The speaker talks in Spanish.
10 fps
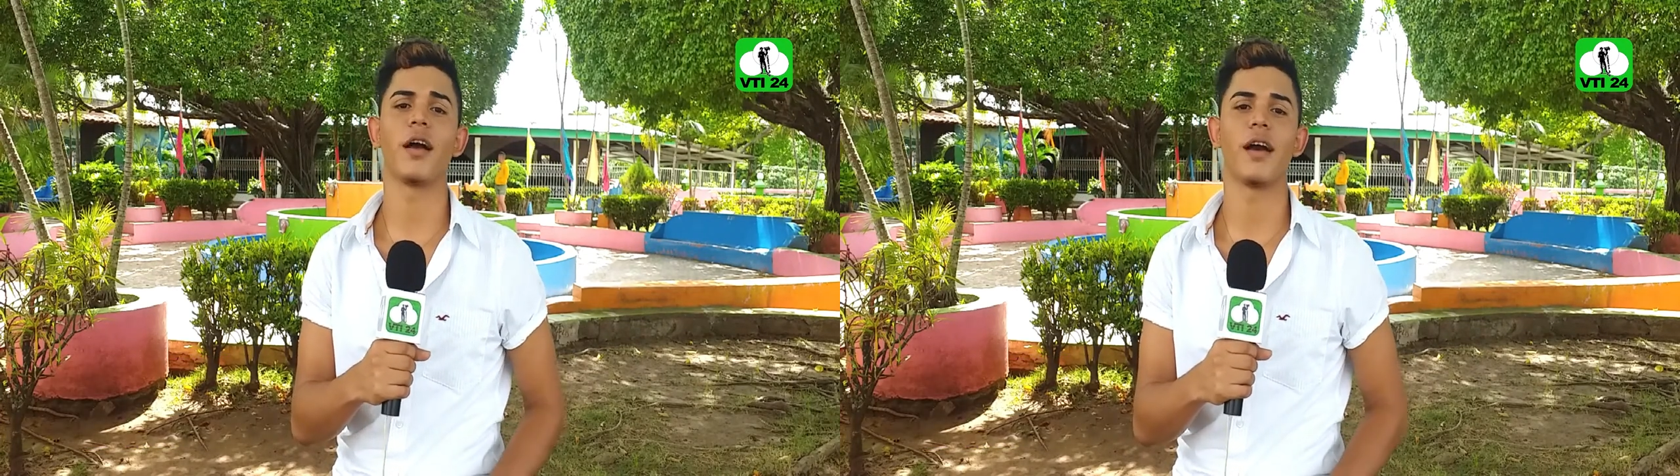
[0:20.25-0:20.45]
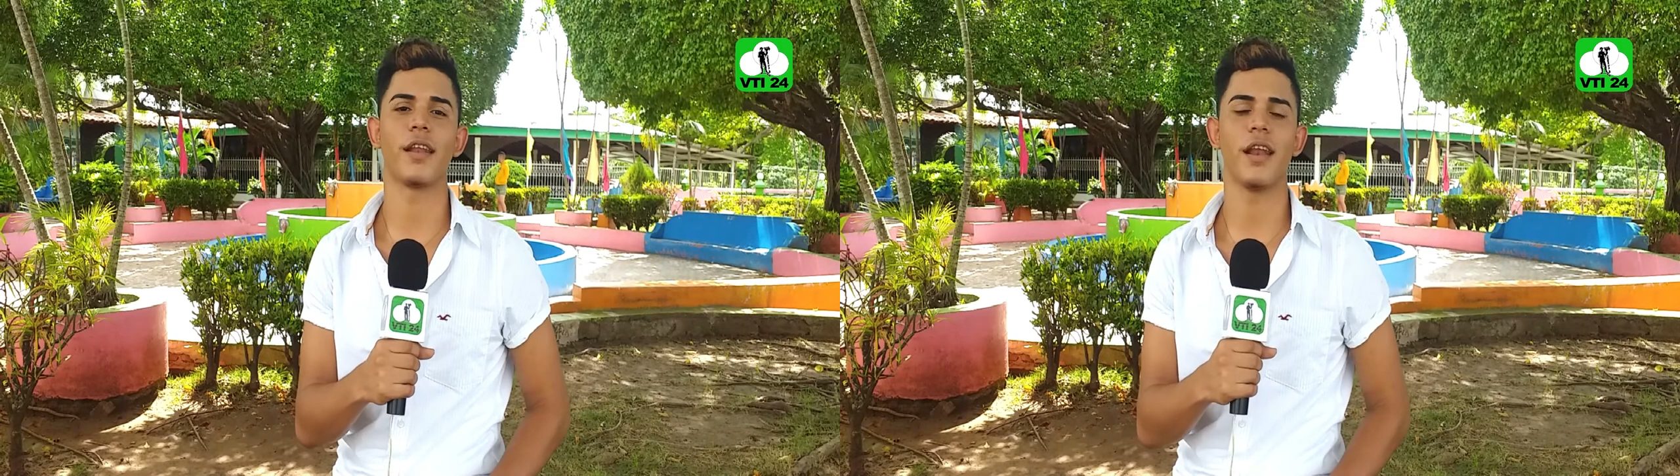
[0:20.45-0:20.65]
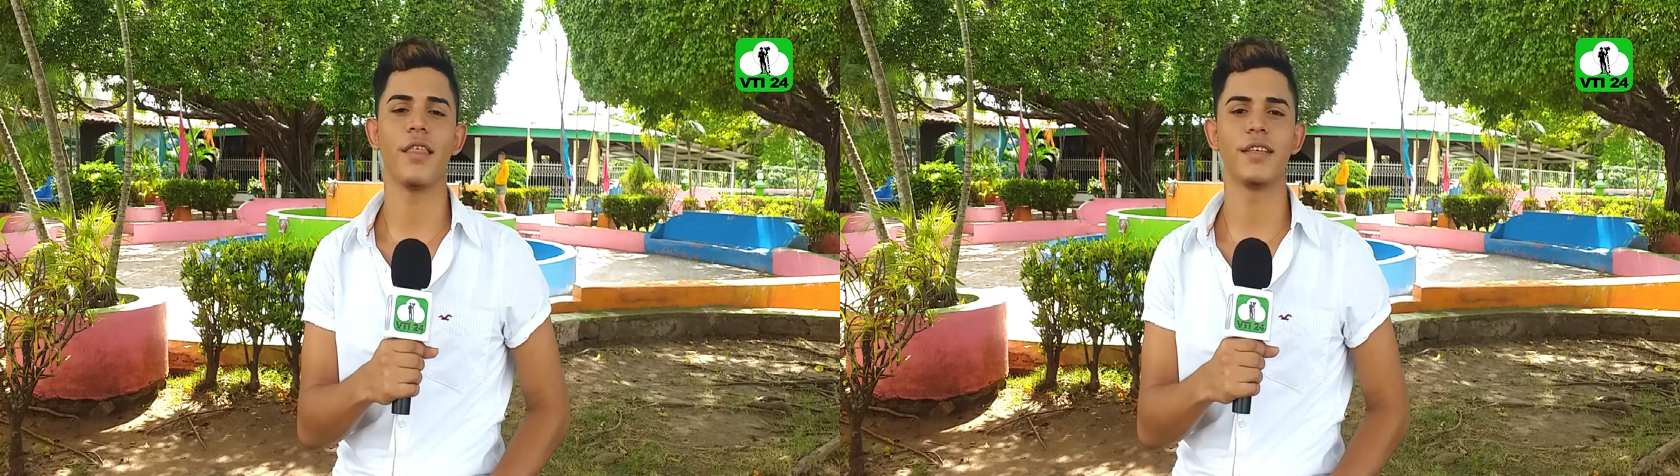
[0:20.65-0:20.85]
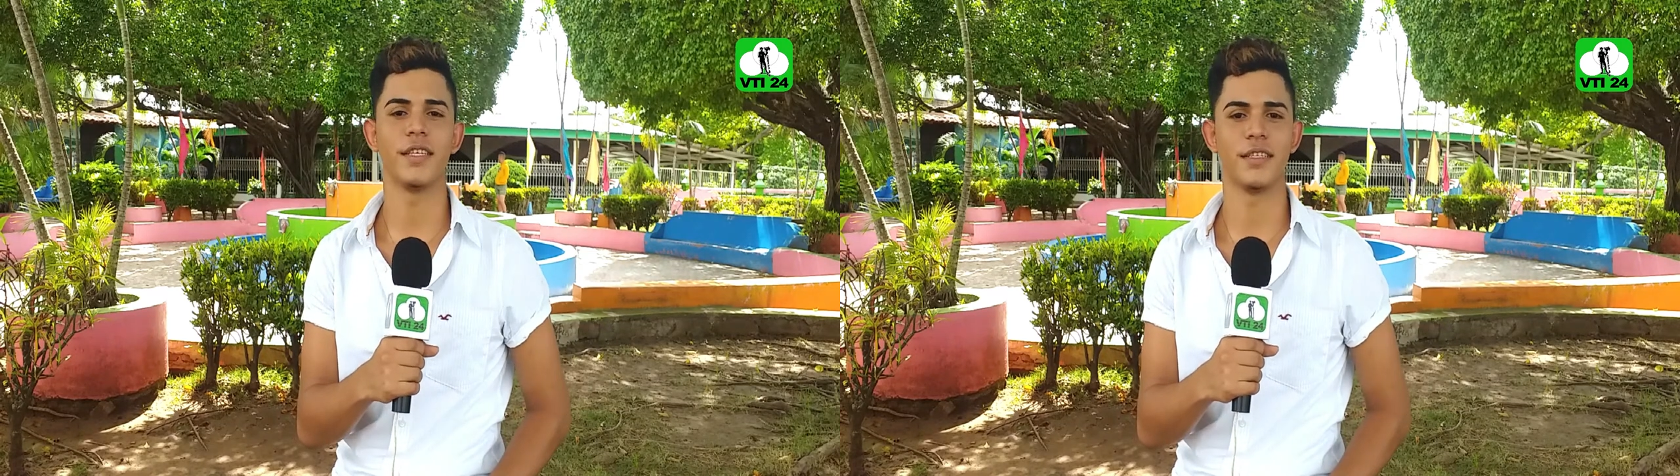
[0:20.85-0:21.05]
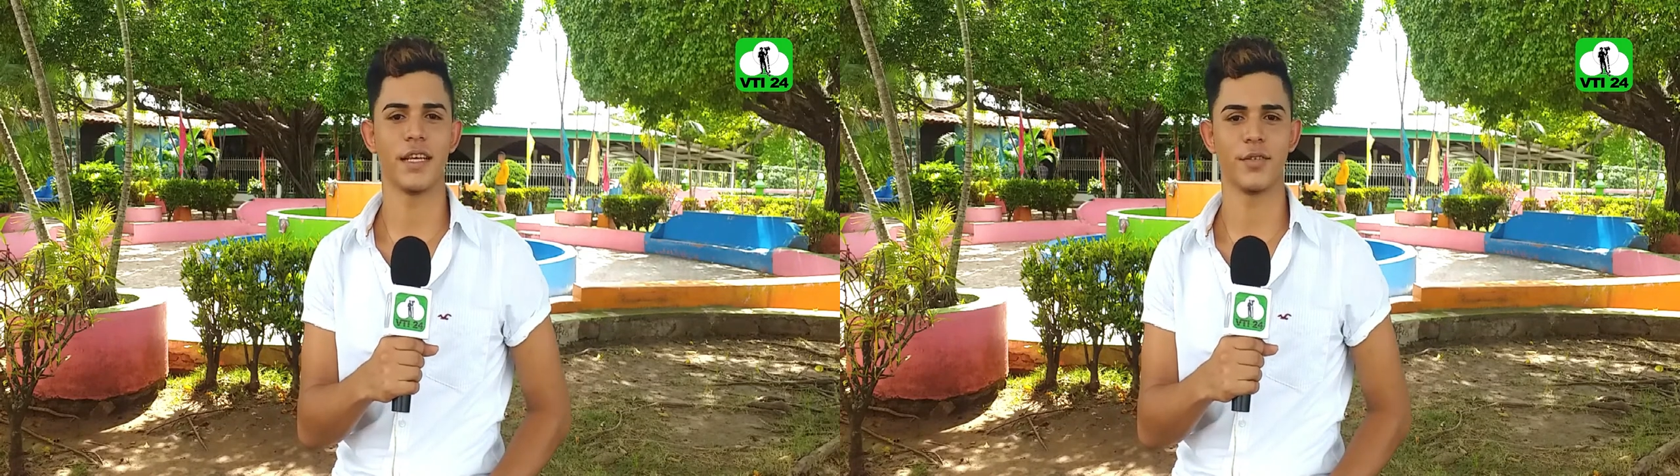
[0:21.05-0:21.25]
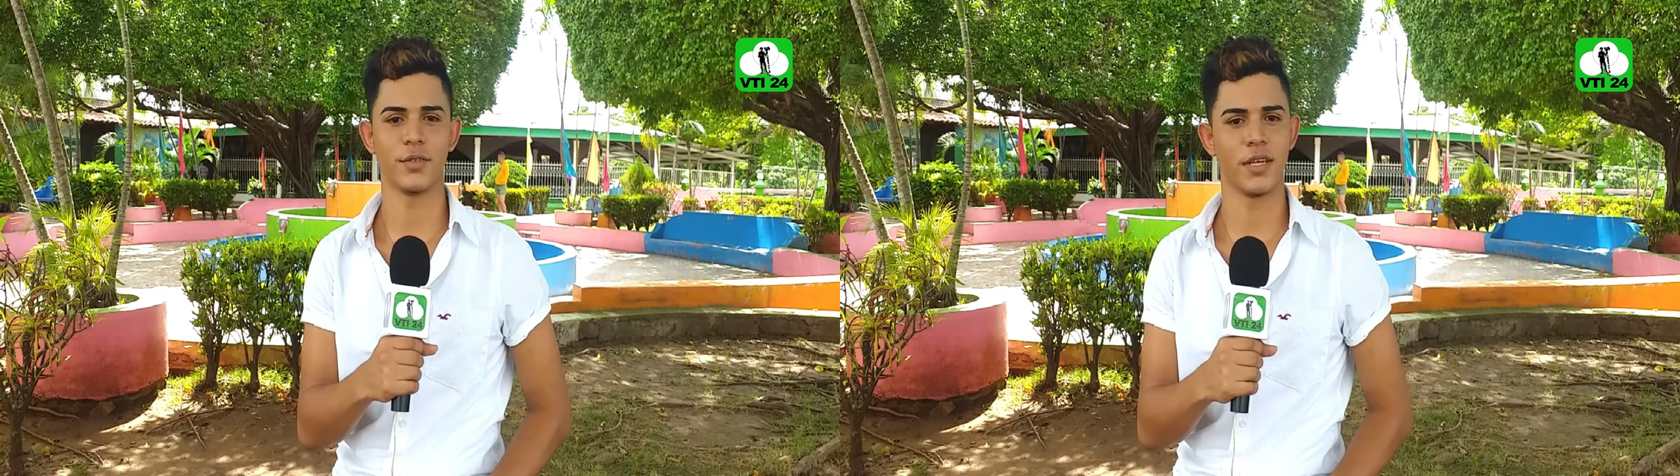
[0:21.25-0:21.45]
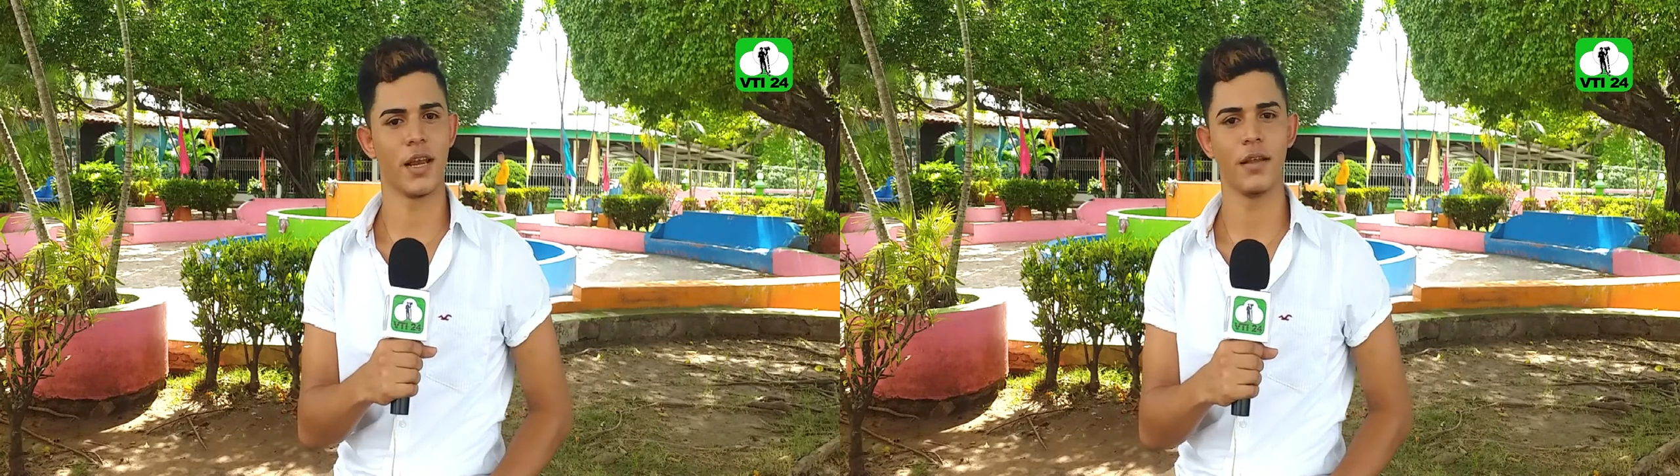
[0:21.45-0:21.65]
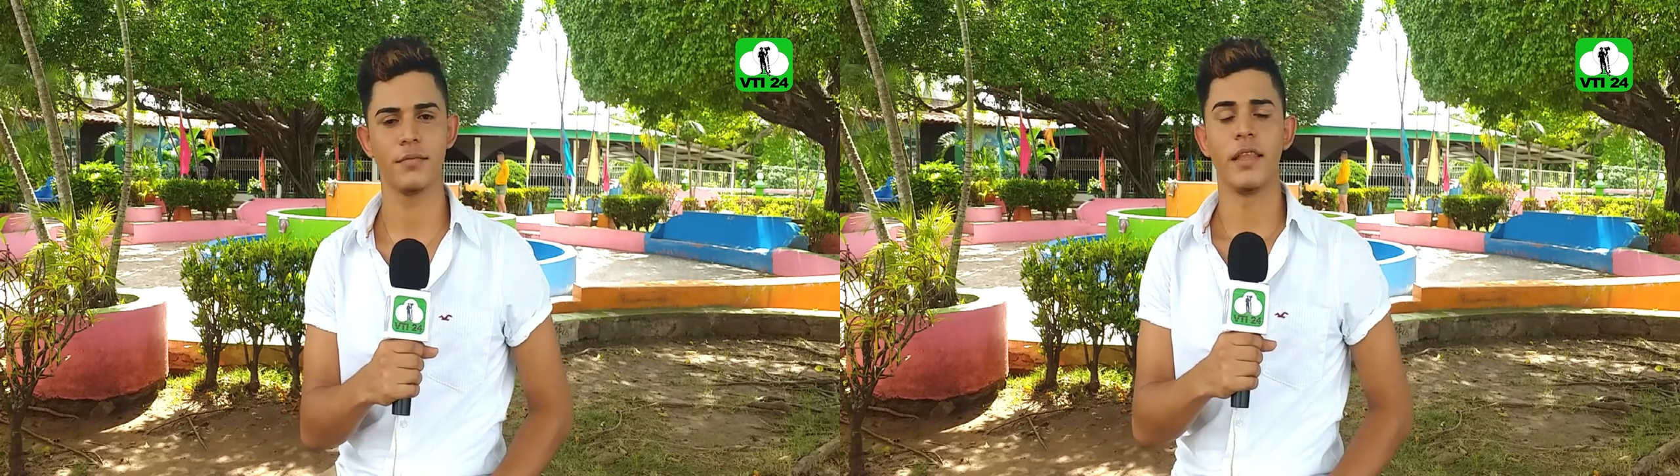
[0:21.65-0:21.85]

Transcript: carrera de Ciencias Sociales.